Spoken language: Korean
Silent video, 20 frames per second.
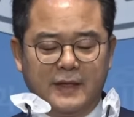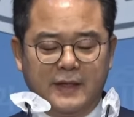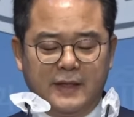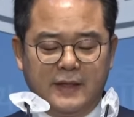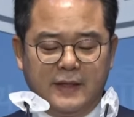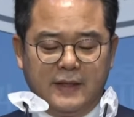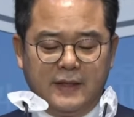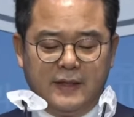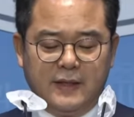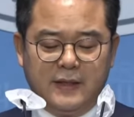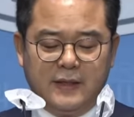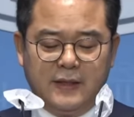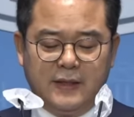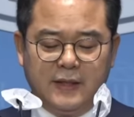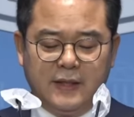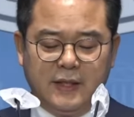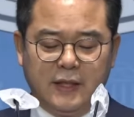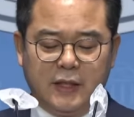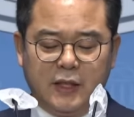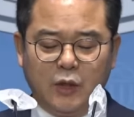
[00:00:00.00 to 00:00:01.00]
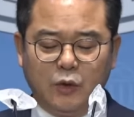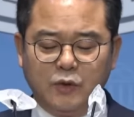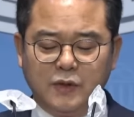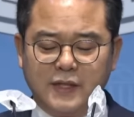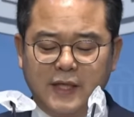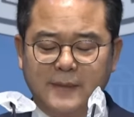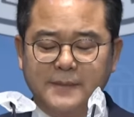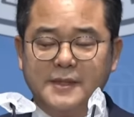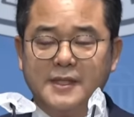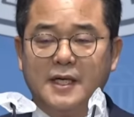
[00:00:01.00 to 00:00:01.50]
거기를 화재
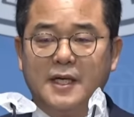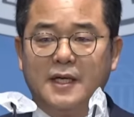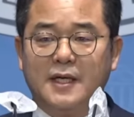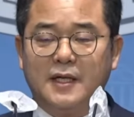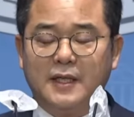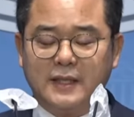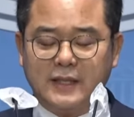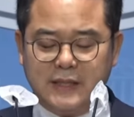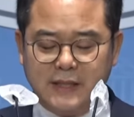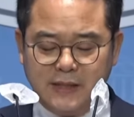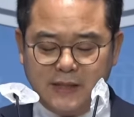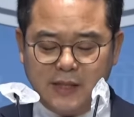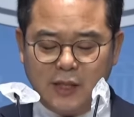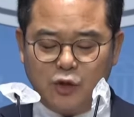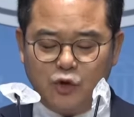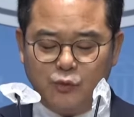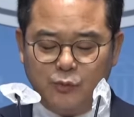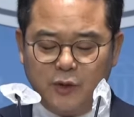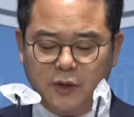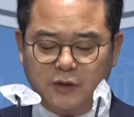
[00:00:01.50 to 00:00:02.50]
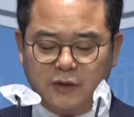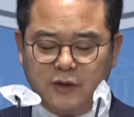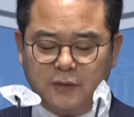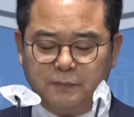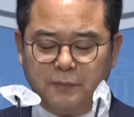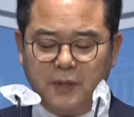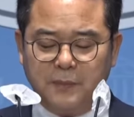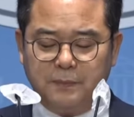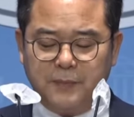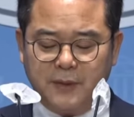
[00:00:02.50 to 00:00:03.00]
현장을 봉합쇼로
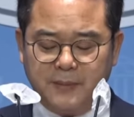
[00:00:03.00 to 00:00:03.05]
악용했다.